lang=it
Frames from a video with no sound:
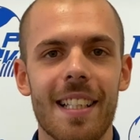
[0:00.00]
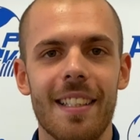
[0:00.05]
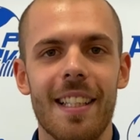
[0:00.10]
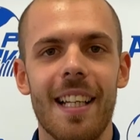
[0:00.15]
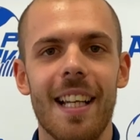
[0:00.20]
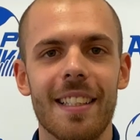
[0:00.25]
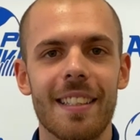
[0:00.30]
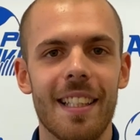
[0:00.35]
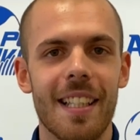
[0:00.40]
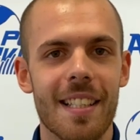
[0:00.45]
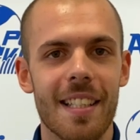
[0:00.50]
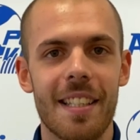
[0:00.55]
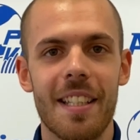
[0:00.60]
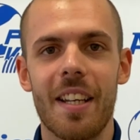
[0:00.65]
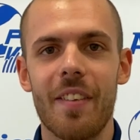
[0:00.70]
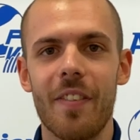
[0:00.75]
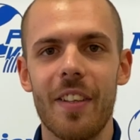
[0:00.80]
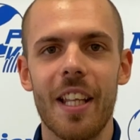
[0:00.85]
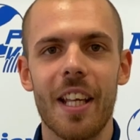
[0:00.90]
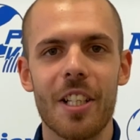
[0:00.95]
nell'attesa di
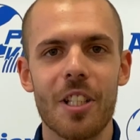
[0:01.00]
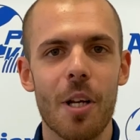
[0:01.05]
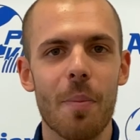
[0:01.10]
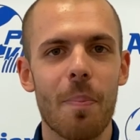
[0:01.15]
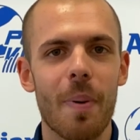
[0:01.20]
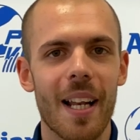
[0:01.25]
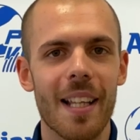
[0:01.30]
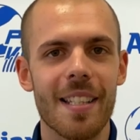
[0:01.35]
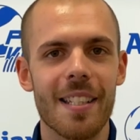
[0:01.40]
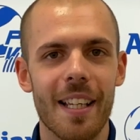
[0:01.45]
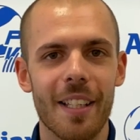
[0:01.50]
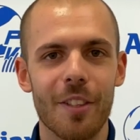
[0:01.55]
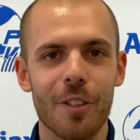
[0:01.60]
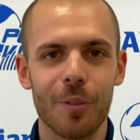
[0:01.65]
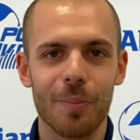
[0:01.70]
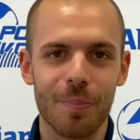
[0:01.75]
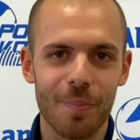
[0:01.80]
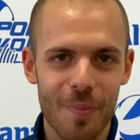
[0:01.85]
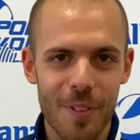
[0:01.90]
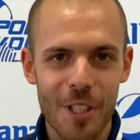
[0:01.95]
rivederci al palazzetto.
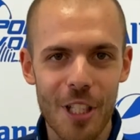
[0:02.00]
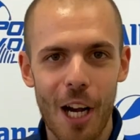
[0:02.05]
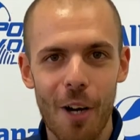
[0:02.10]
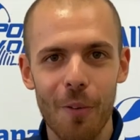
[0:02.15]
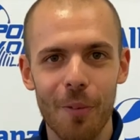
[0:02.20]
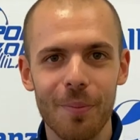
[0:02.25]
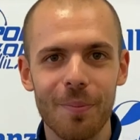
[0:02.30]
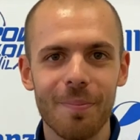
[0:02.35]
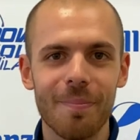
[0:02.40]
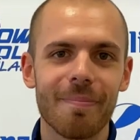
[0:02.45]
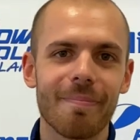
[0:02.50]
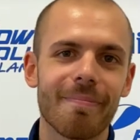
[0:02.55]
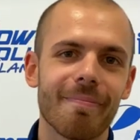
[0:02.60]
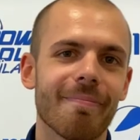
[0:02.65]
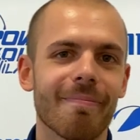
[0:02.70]
Ciao!